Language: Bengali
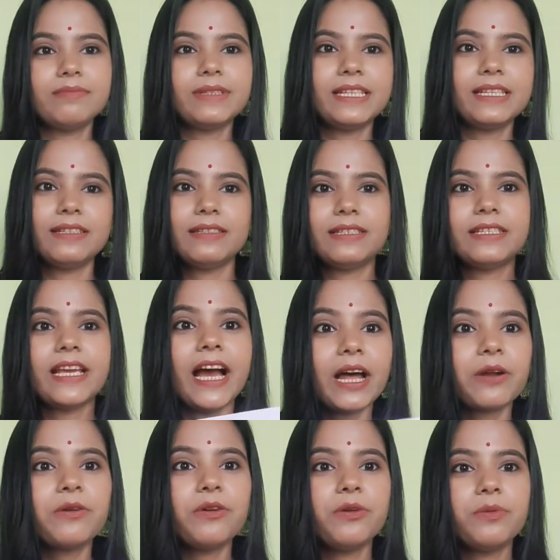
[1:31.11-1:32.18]
মানে
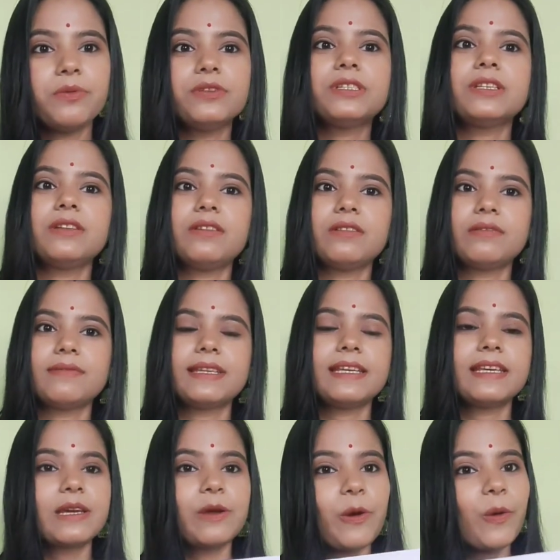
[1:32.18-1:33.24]
শেয়ার করব যে
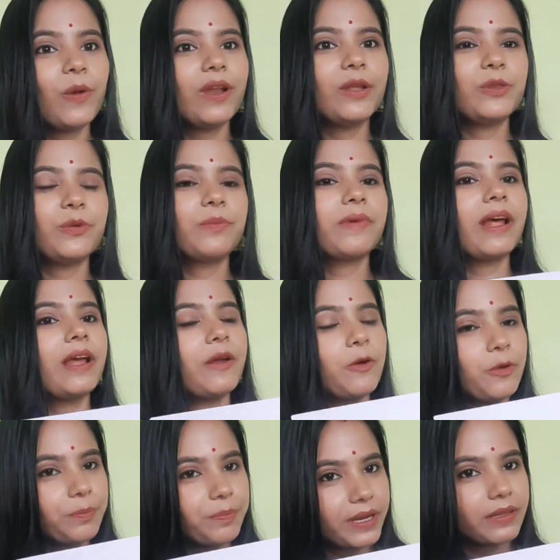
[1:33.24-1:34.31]
কি করলে তোমরা এও